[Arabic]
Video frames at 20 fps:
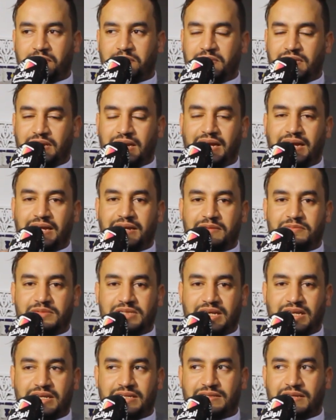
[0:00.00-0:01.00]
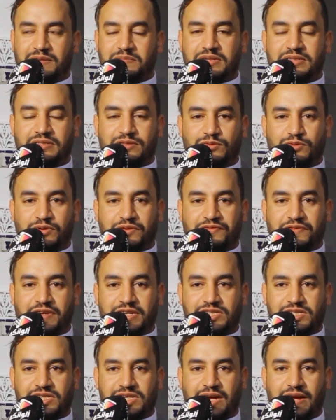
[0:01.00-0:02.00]
من الاحلام ديالي زعما نصور
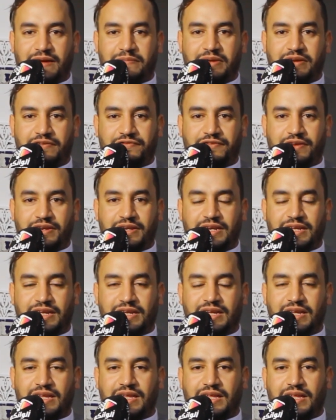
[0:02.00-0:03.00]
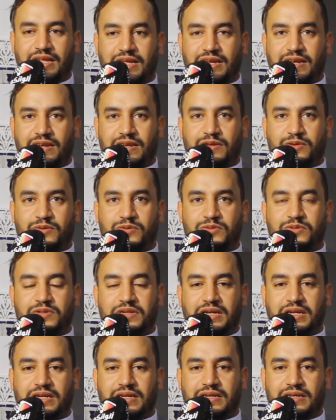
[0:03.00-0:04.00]
فيها شي عمل فني اللي
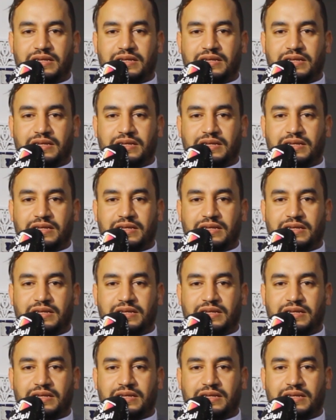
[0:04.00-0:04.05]
يكون